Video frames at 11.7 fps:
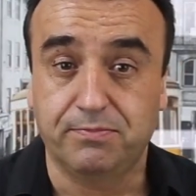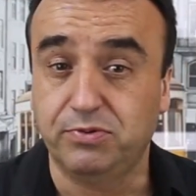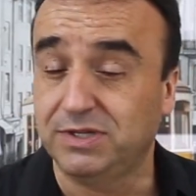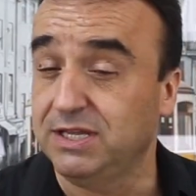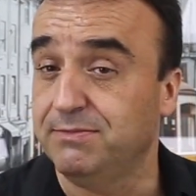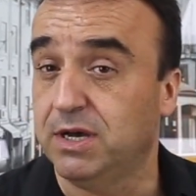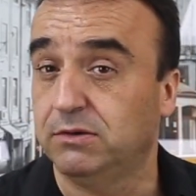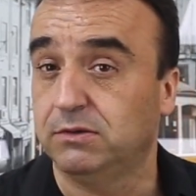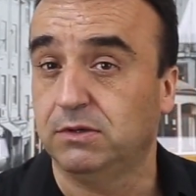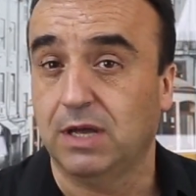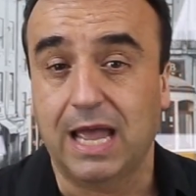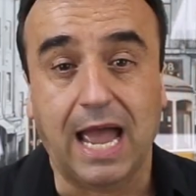
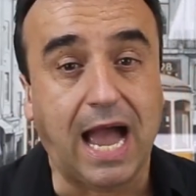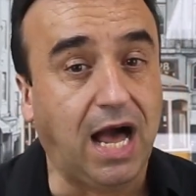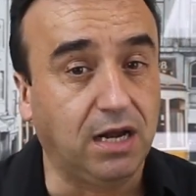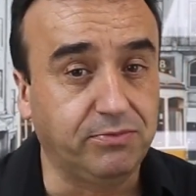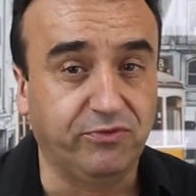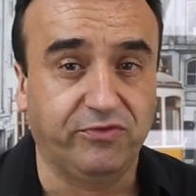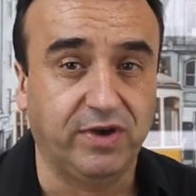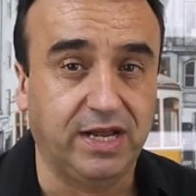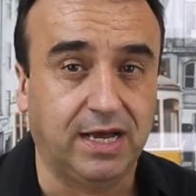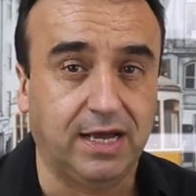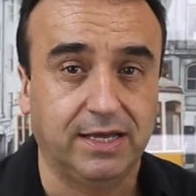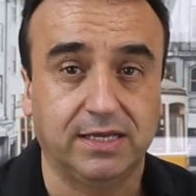Portimão,
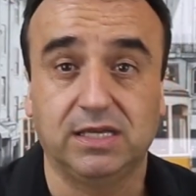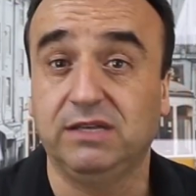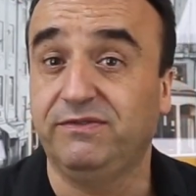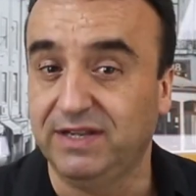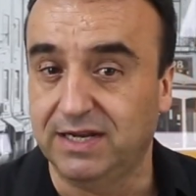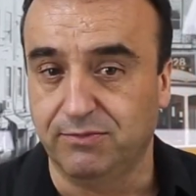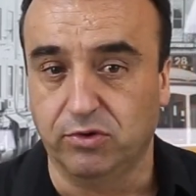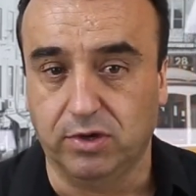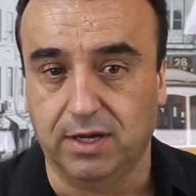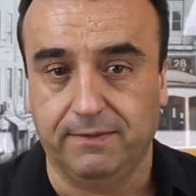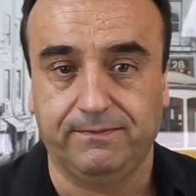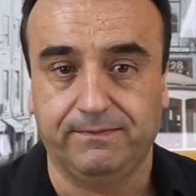Albufeira et
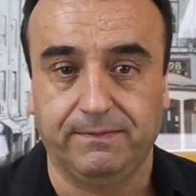Villamora.